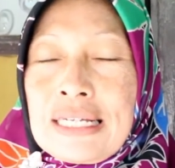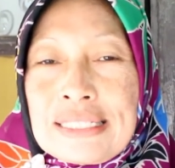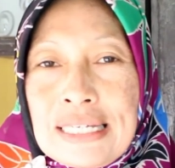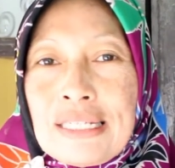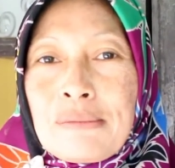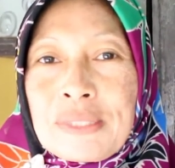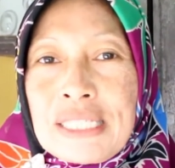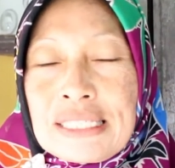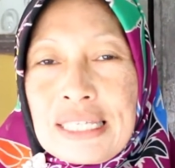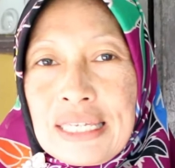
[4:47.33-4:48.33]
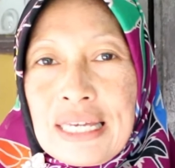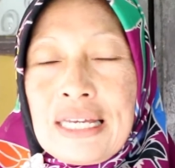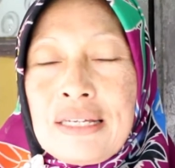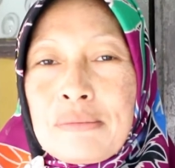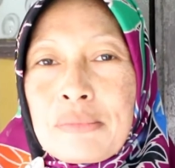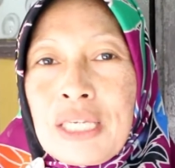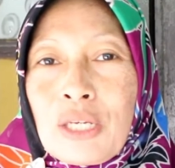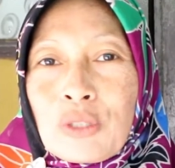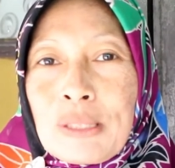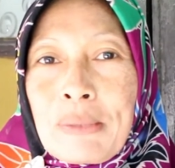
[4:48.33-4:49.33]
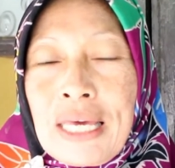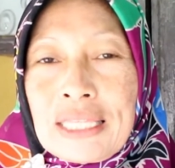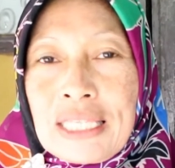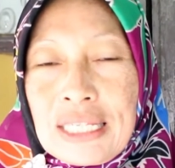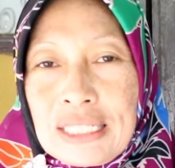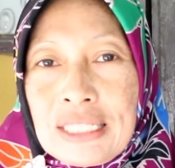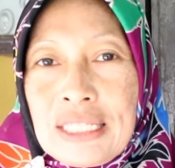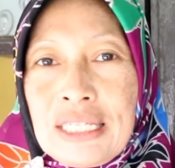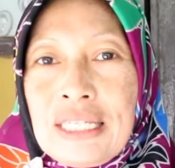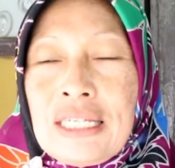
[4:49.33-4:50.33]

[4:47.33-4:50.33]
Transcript: Kesan dan pesan saya mengikuti pelatihan ini